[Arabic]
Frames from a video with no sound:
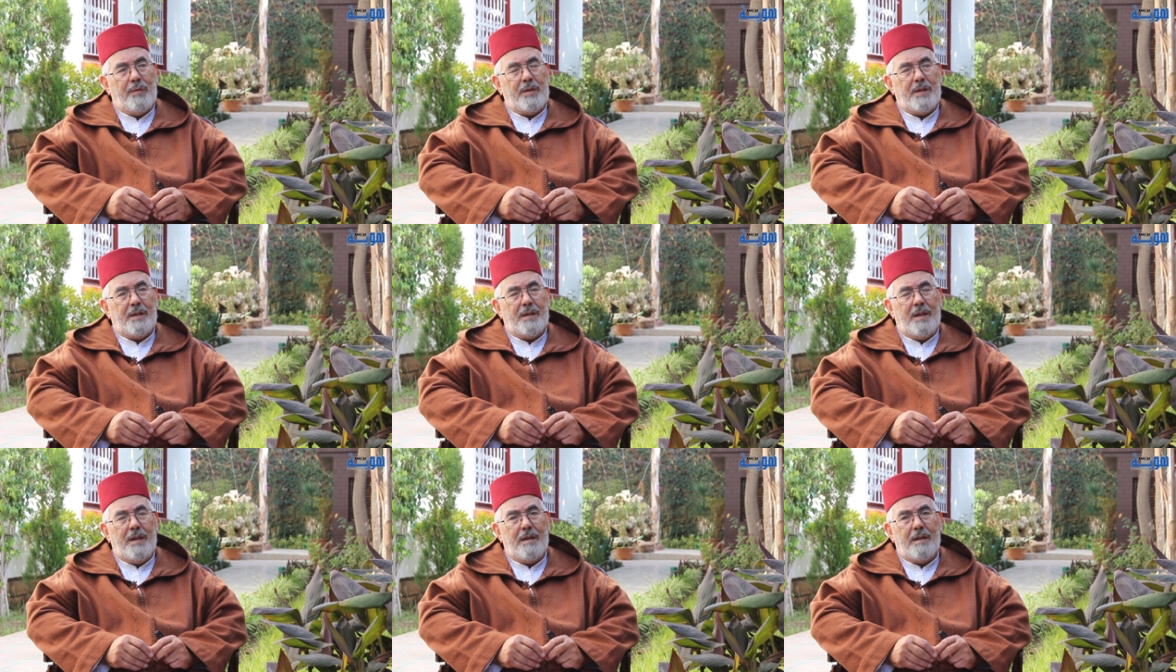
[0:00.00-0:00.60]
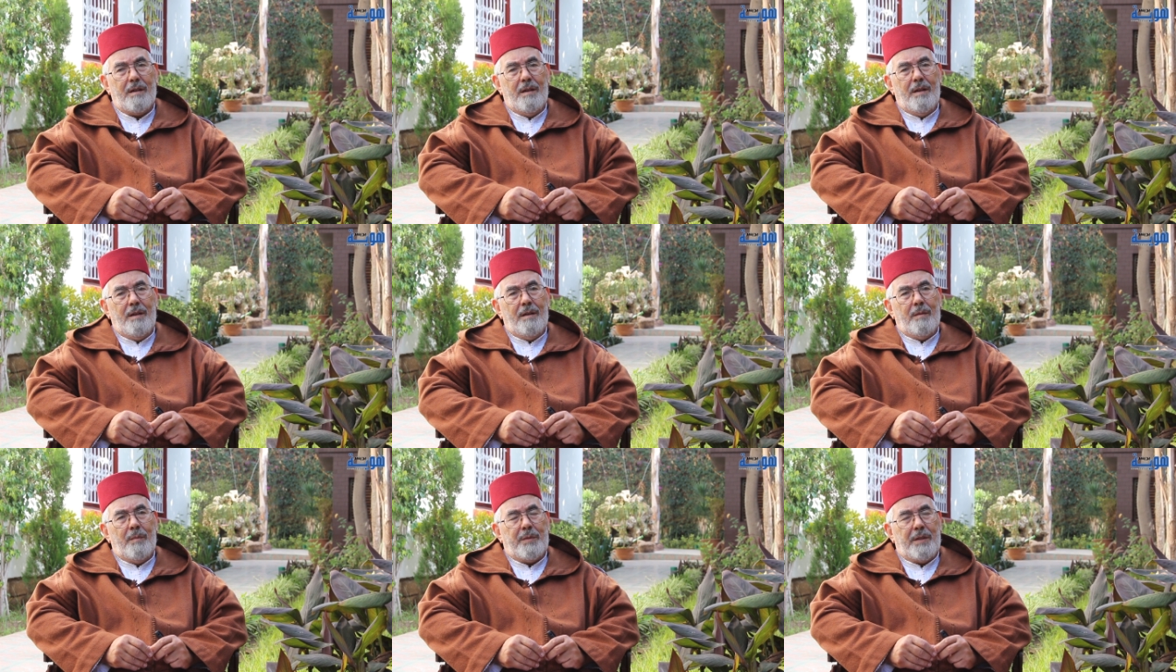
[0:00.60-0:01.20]
في الجزائر
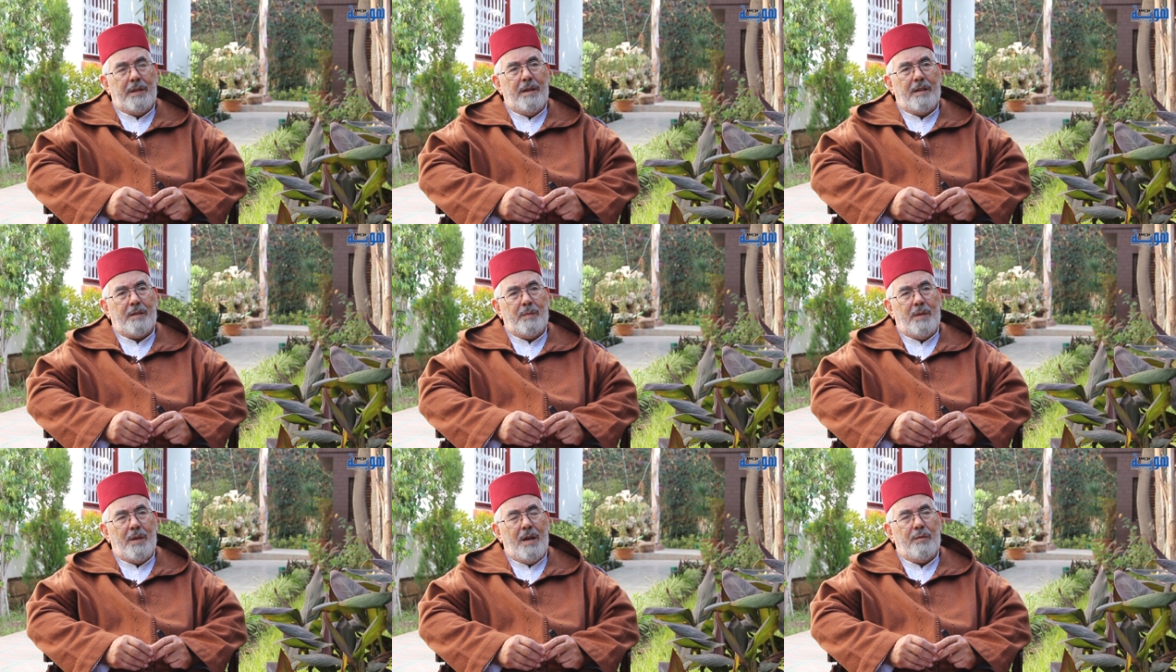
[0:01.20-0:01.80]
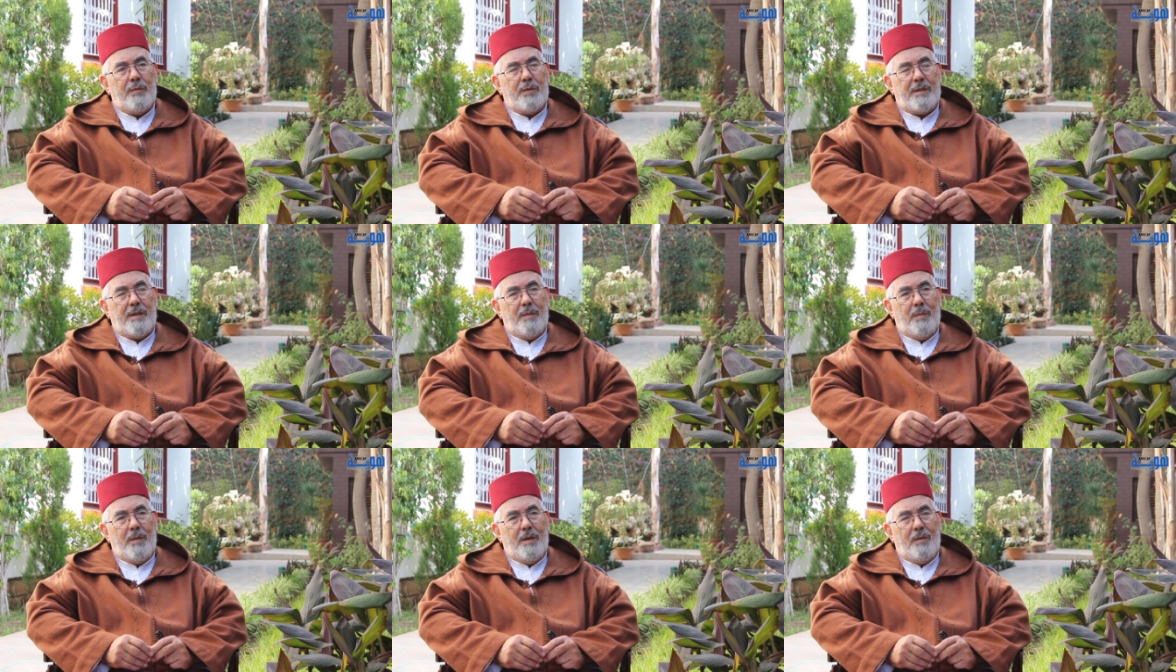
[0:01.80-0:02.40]
ابتدأت من
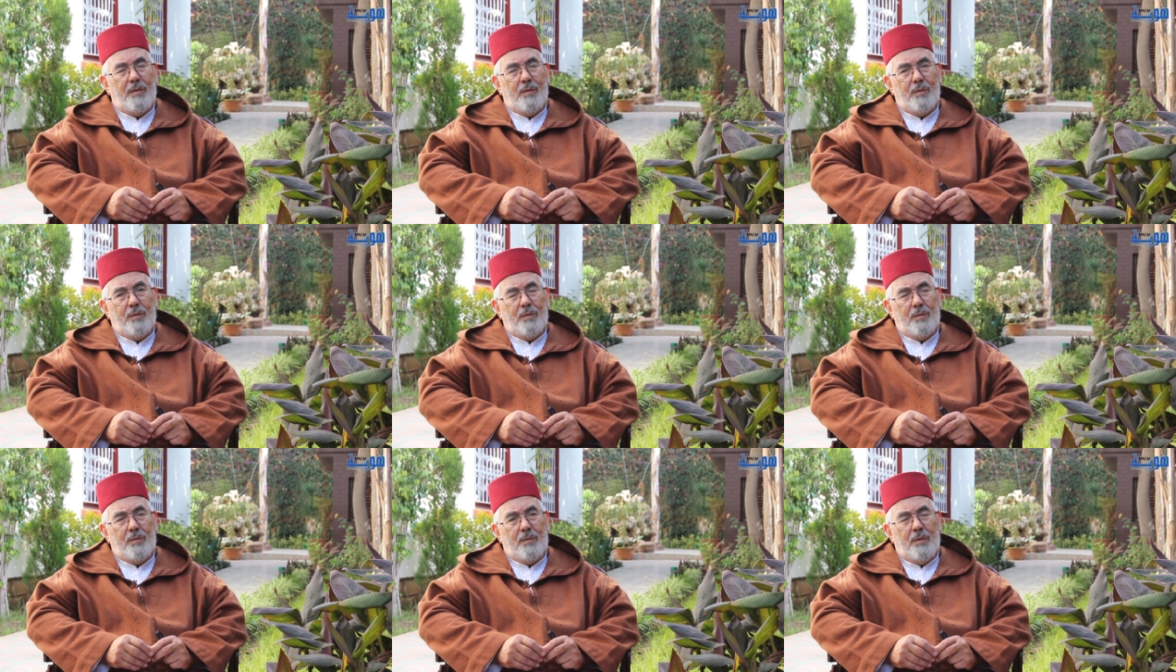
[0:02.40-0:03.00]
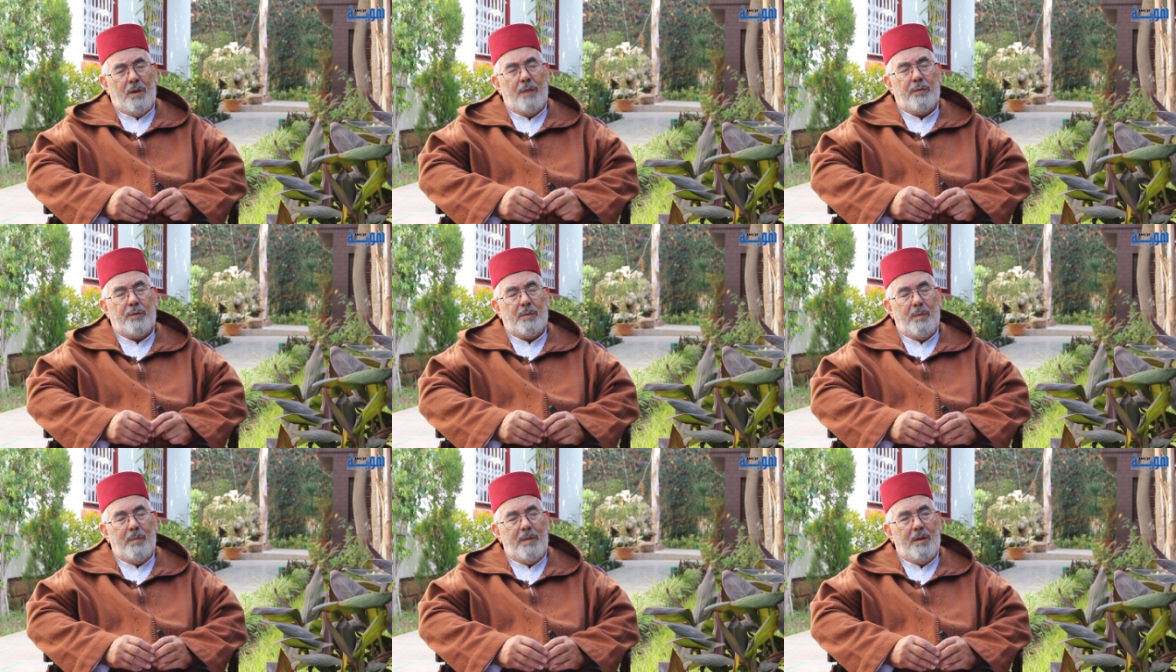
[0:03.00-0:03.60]
1900 و
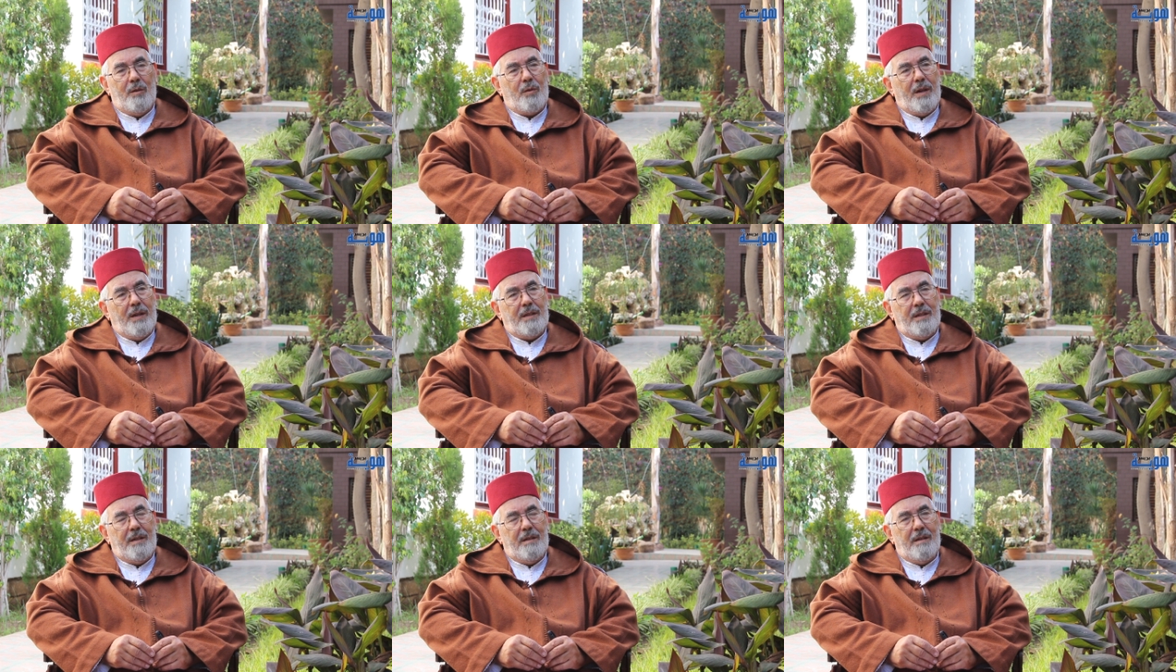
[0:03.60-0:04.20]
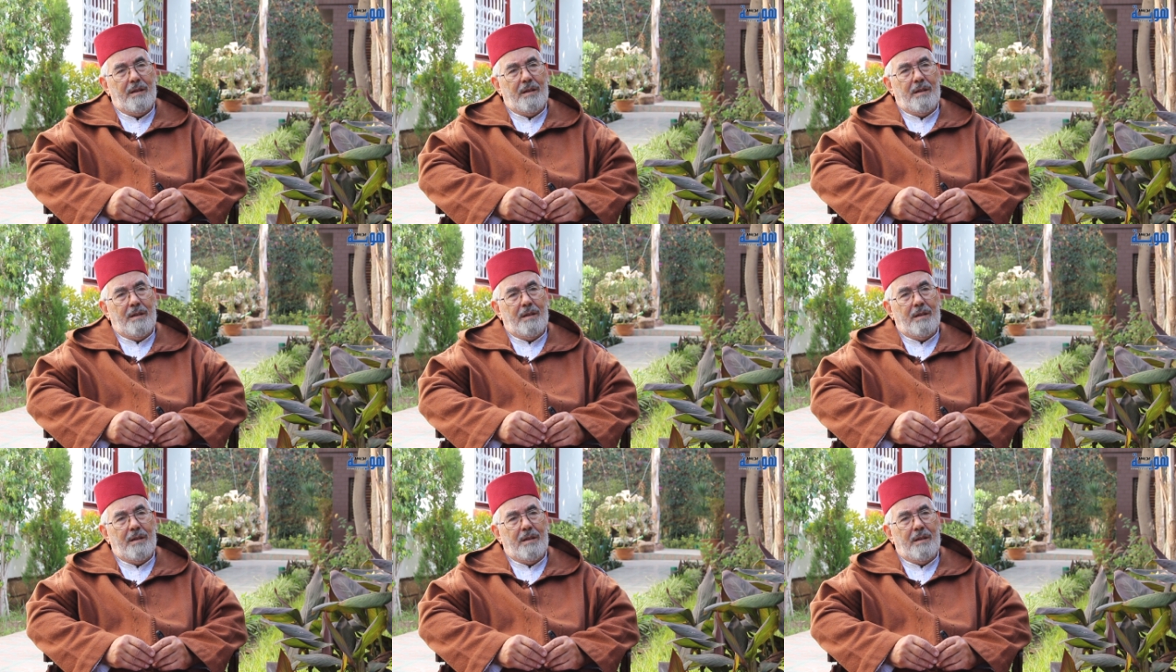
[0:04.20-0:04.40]
1830